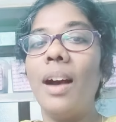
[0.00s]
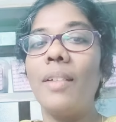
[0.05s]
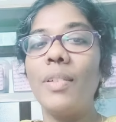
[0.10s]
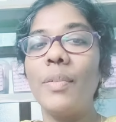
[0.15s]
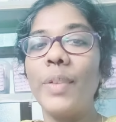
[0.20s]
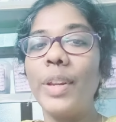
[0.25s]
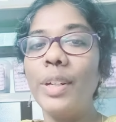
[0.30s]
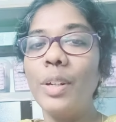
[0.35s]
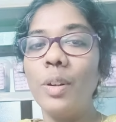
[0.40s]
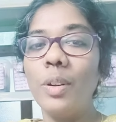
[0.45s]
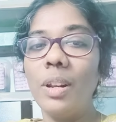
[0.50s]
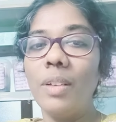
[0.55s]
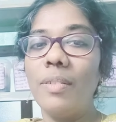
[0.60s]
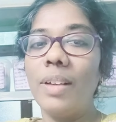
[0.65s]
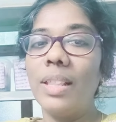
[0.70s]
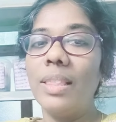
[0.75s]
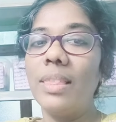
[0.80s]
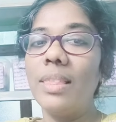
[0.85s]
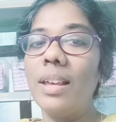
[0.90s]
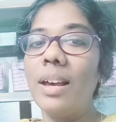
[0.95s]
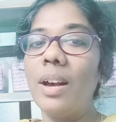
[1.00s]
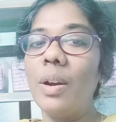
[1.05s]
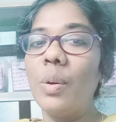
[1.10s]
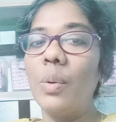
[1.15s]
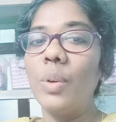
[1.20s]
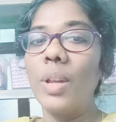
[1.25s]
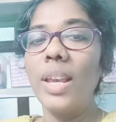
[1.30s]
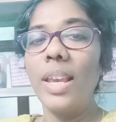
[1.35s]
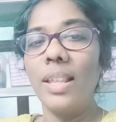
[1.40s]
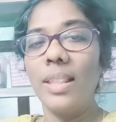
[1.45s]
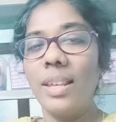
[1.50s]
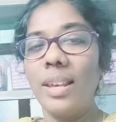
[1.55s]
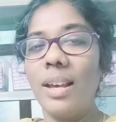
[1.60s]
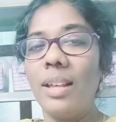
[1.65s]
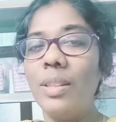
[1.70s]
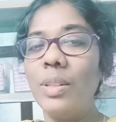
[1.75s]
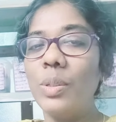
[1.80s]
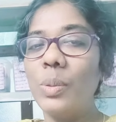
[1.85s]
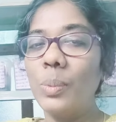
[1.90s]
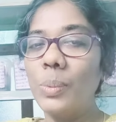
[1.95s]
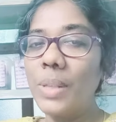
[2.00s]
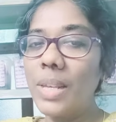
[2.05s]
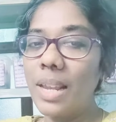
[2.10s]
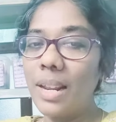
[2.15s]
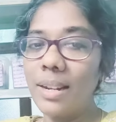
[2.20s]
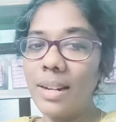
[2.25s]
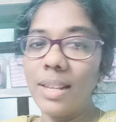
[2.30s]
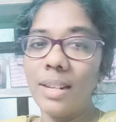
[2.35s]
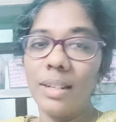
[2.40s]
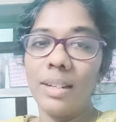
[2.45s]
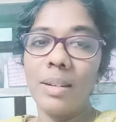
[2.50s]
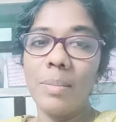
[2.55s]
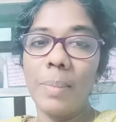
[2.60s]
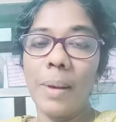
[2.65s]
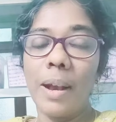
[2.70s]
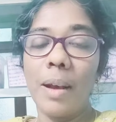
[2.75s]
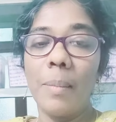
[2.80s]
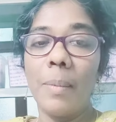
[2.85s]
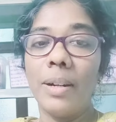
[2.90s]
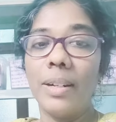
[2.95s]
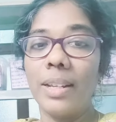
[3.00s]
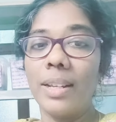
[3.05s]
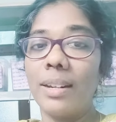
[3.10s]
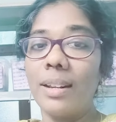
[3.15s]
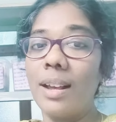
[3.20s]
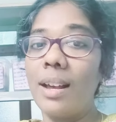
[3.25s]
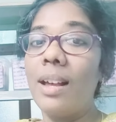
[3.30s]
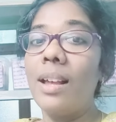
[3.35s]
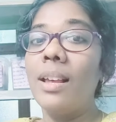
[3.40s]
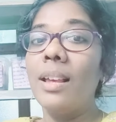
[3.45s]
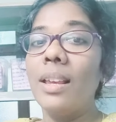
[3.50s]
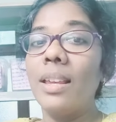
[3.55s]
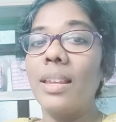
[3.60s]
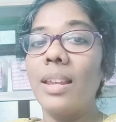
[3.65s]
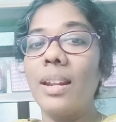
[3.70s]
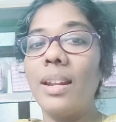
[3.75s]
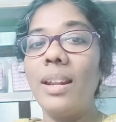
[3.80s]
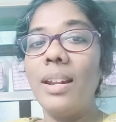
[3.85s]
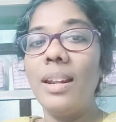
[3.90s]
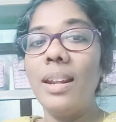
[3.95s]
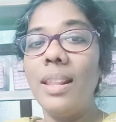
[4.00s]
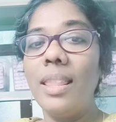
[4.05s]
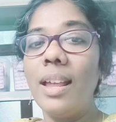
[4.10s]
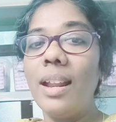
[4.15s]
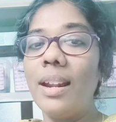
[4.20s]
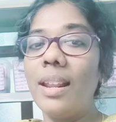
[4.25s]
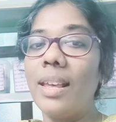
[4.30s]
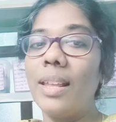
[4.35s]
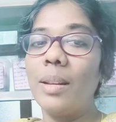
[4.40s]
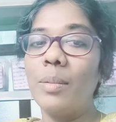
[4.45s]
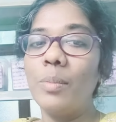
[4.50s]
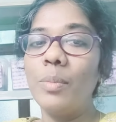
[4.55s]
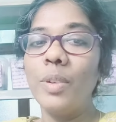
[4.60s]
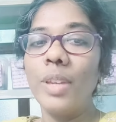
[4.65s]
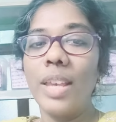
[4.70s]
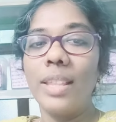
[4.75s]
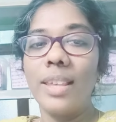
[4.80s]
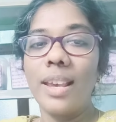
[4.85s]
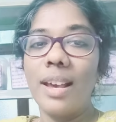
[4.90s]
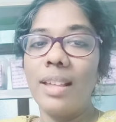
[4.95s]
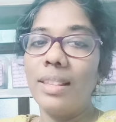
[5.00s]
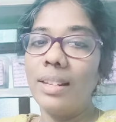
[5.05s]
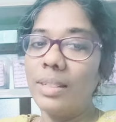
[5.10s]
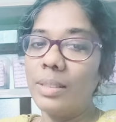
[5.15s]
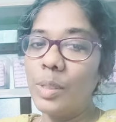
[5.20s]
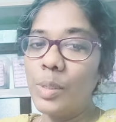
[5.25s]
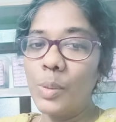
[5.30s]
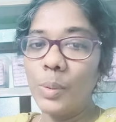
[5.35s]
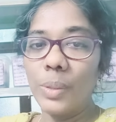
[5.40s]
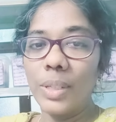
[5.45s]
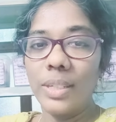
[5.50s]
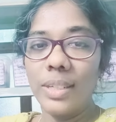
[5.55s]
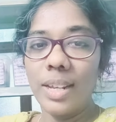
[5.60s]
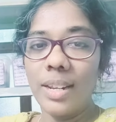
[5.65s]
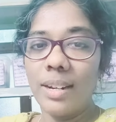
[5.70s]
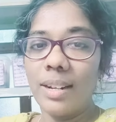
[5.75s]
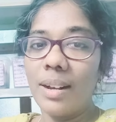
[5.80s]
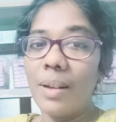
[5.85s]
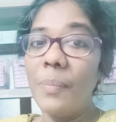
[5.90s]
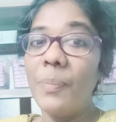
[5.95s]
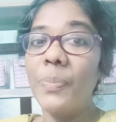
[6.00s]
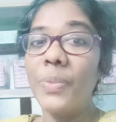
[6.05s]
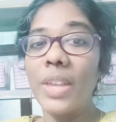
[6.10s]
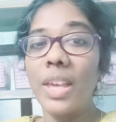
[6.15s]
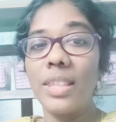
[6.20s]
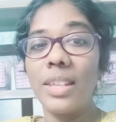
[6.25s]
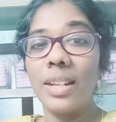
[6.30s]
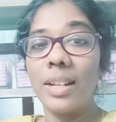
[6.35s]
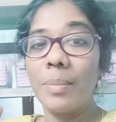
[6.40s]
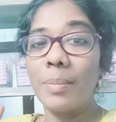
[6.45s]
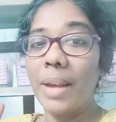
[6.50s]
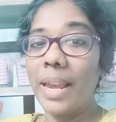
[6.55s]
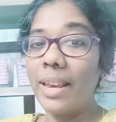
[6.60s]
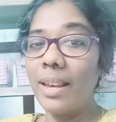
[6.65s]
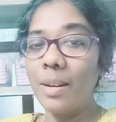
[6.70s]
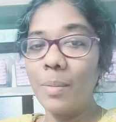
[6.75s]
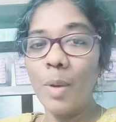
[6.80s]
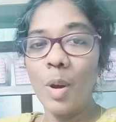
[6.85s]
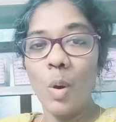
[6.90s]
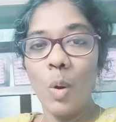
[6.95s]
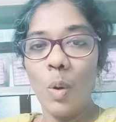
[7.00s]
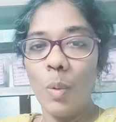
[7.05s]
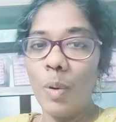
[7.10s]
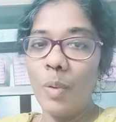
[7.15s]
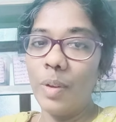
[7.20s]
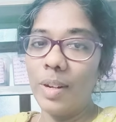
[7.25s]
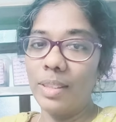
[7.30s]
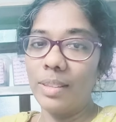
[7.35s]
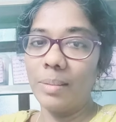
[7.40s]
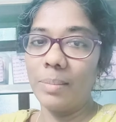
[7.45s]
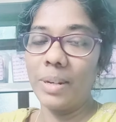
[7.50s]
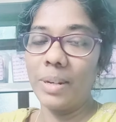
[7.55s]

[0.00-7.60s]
அவன் வீட்டுக்குள்ளே வந்தால் கூட எதையாவது சுற்றி என்ன இருக்குன்னு பார்க்க மாட்டேங்கிறான் எல்லா நேரமும் எதையாவது எடுத்து சுற்றிட்டே இருக்கான் அது எனக்கு பயங்கரமாக கோபம் வருது